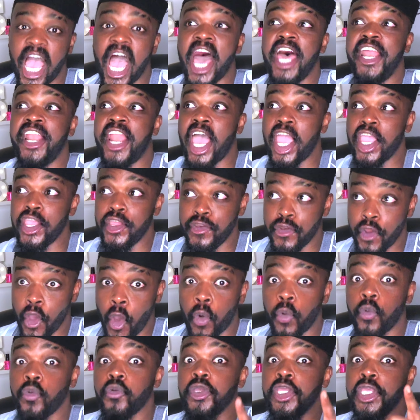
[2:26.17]
And I
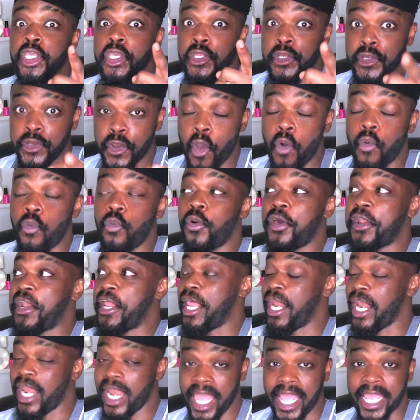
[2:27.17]
know you know what
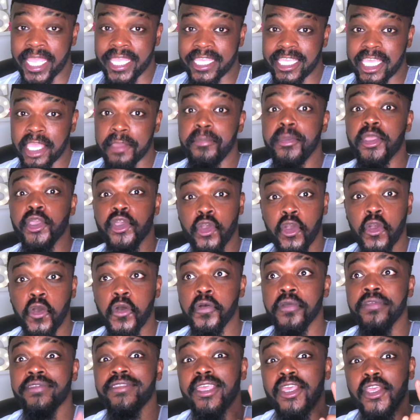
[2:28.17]
I like
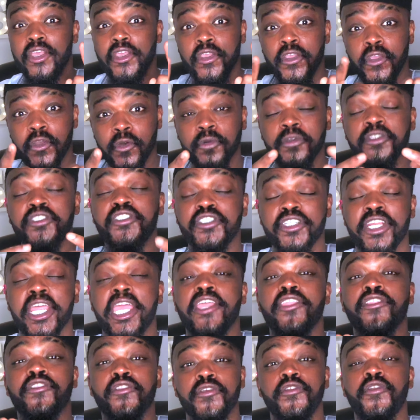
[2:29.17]
because you're
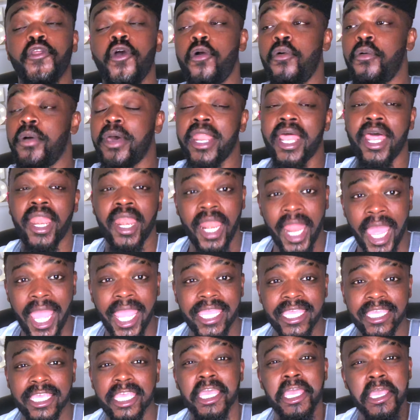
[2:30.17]
trained to know what I
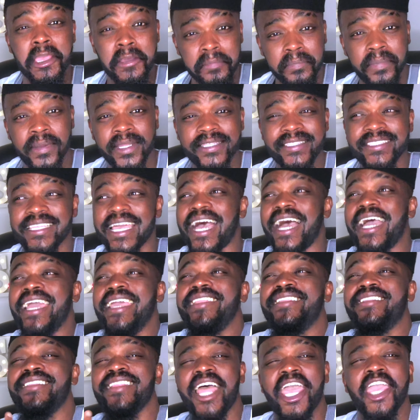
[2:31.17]
like. But
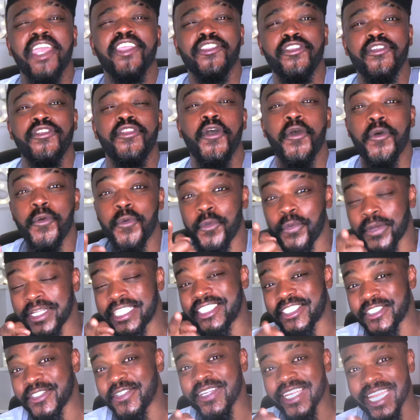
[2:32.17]
I'd like to know
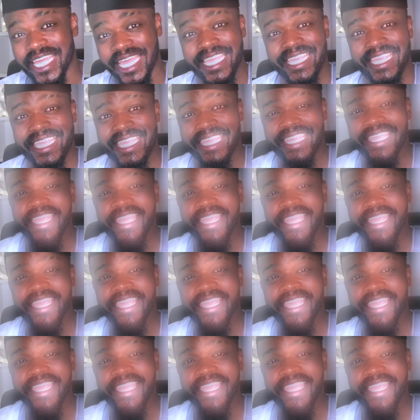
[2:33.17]
what you like.